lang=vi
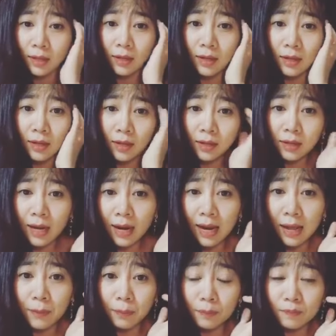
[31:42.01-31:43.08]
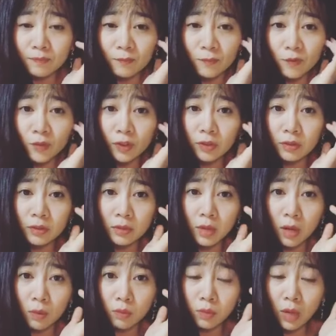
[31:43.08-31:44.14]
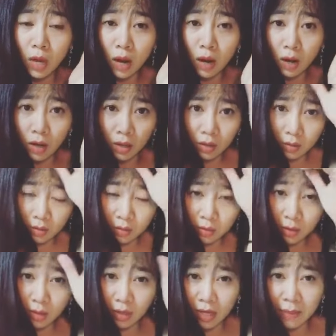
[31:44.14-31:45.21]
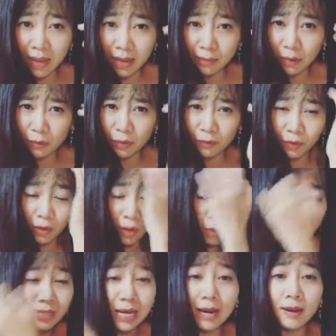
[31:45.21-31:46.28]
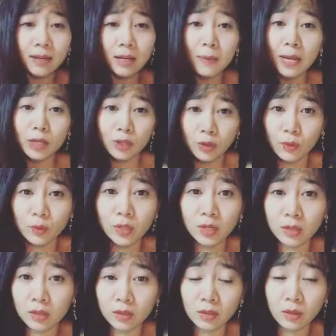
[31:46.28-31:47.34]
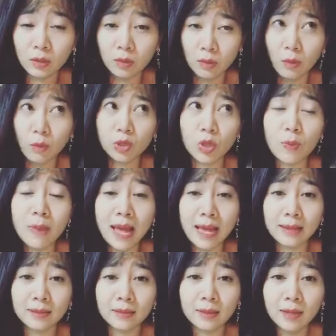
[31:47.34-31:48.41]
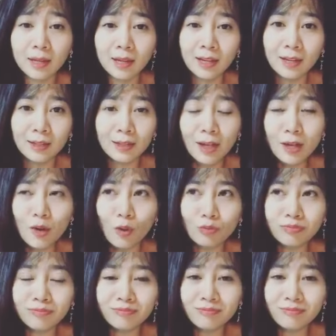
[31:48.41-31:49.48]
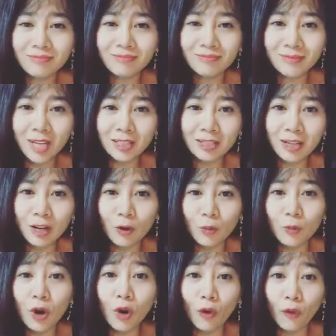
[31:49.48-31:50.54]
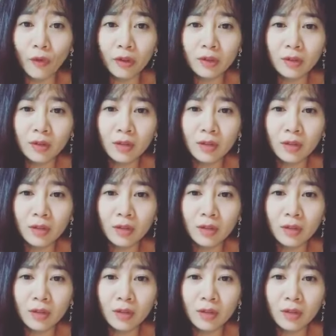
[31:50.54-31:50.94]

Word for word: à, nên là phương không có thường các bạn inbox thì phương không có trả lời các bạn nhiều cho nên có một số bạn thấy cũng thực sự là cũng có lỗi